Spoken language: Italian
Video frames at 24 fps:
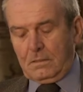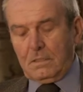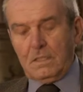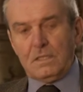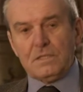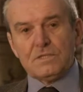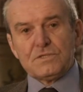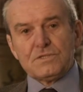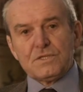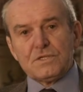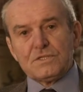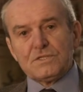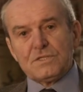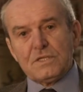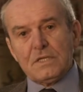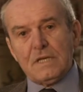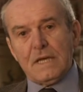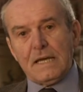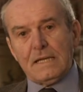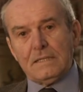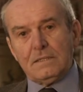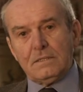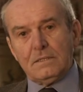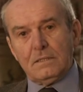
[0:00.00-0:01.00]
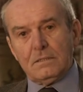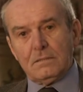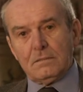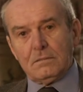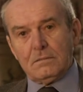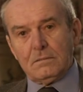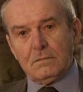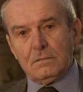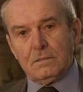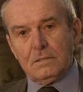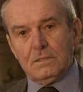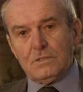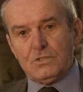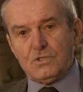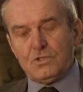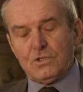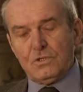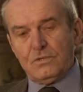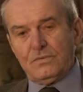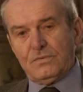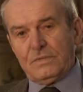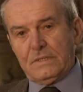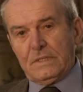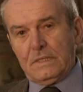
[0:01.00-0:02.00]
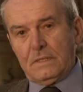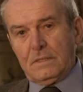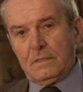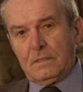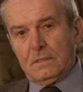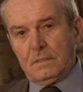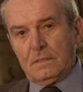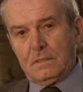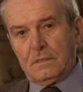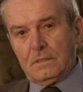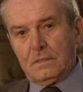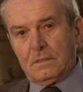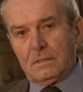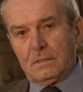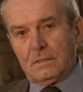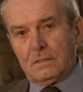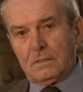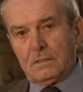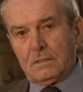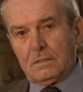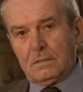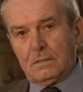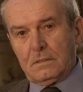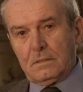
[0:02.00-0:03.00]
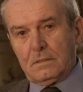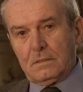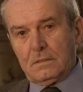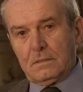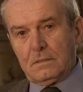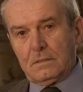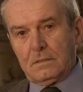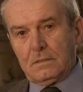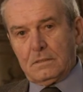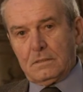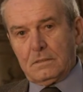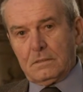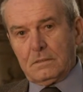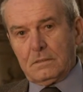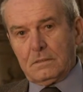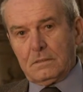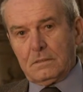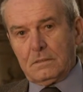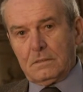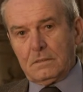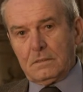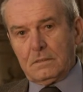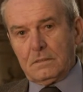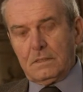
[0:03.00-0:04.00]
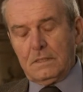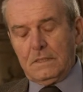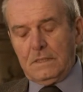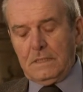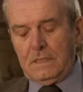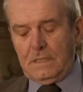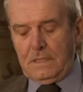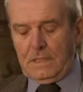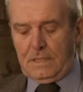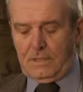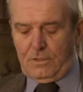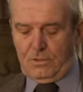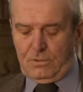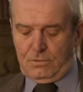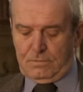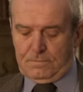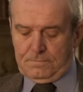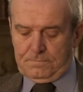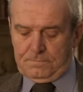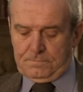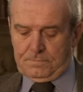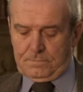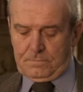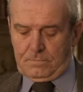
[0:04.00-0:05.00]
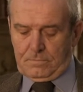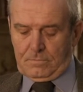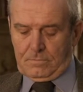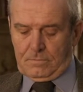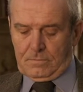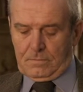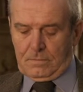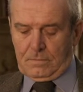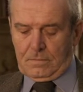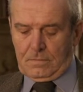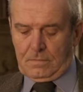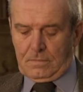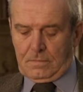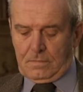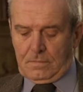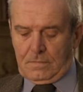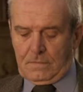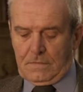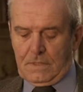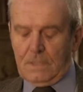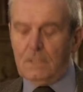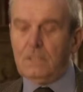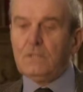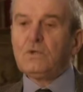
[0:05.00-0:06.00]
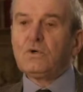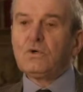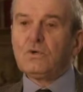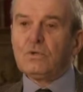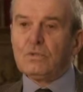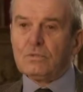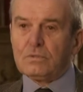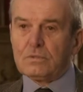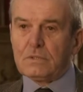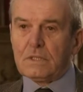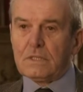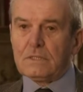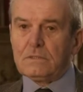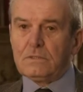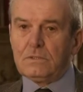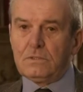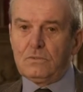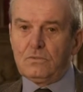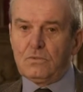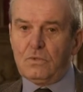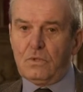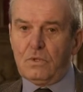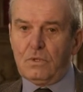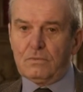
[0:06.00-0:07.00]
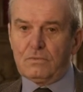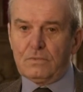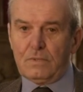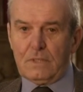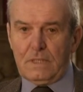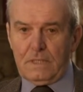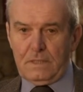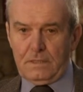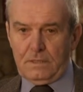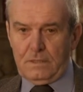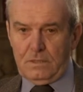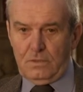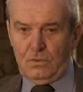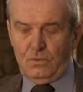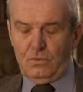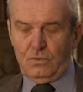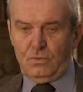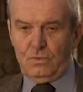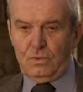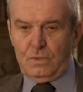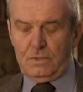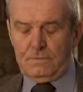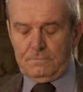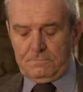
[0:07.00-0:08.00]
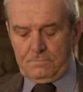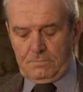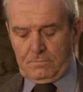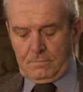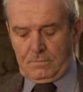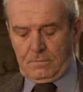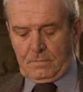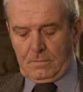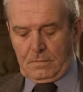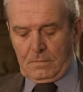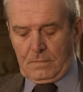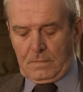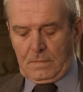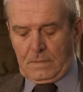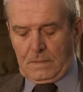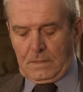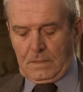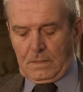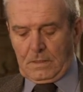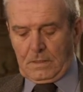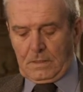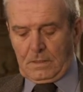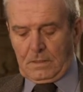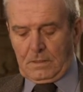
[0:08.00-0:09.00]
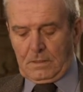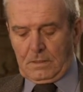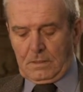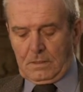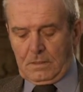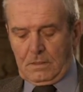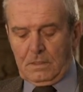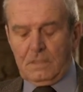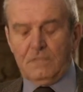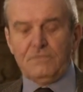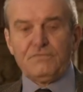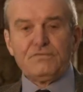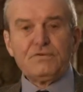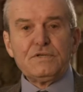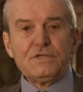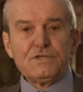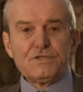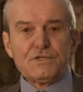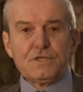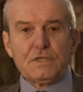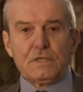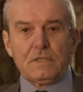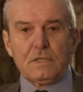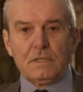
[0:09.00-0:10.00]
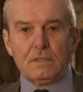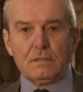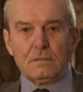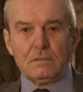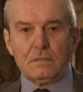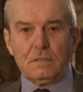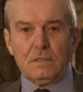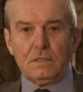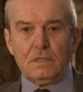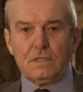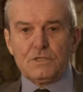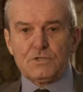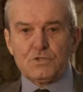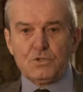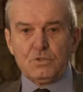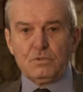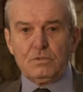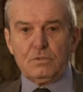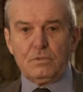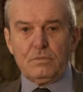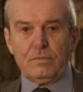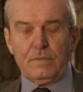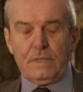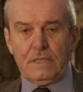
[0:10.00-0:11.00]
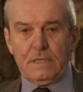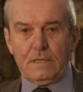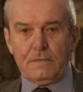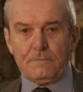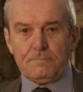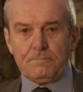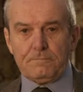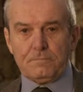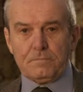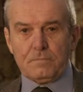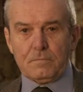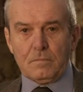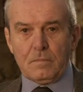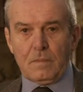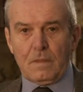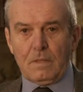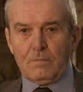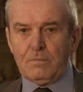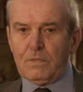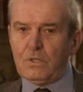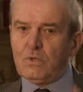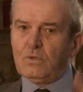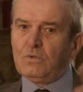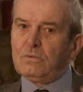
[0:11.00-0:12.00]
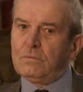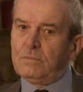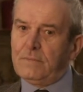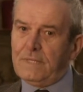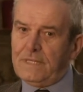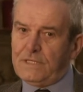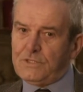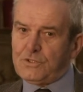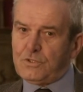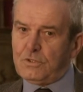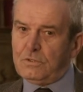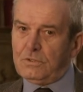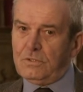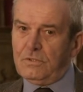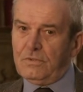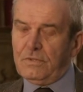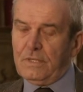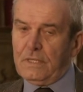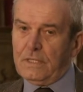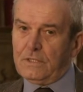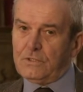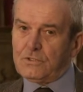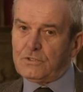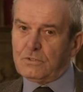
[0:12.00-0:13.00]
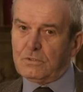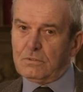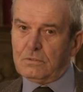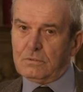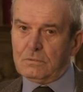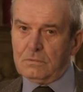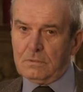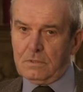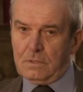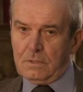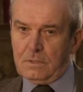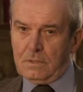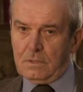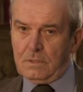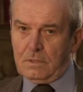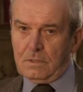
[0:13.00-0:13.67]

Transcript: Negli stessi anni il giovane eh, Galileo incontra di nuovo anche lui la fisica e l'astronomia ma con un maestro diverso.